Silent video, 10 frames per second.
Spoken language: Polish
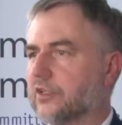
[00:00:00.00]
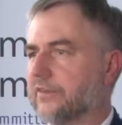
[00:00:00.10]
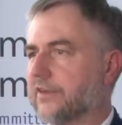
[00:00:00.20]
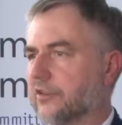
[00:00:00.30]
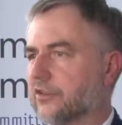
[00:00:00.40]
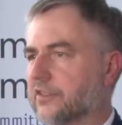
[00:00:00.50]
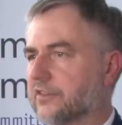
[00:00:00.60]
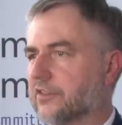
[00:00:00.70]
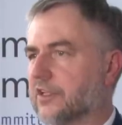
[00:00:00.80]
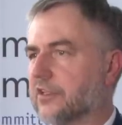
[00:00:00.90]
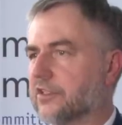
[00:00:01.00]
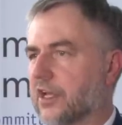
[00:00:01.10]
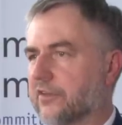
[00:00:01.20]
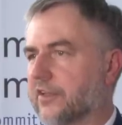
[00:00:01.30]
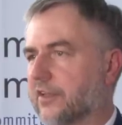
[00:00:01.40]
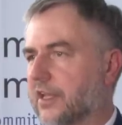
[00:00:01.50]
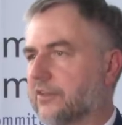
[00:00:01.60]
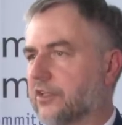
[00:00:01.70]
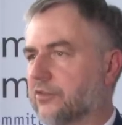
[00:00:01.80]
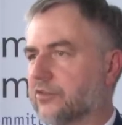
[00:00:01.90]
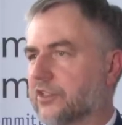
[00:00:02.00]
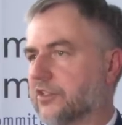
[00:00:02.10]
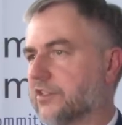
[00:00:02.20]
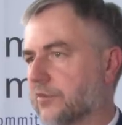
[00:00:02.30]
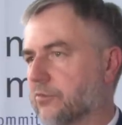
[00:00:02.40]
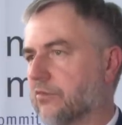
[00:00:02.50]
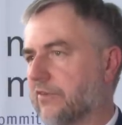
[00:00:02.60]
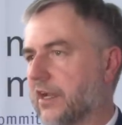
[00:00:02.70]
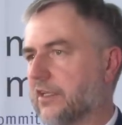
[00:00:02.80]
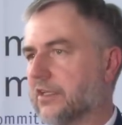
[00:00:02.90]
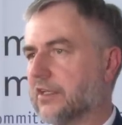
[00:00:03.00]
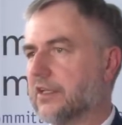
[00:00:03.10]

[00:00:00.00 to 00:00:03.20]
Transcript: De facto jest to szansa dla tych, którzy jeszcze nie spróbowali,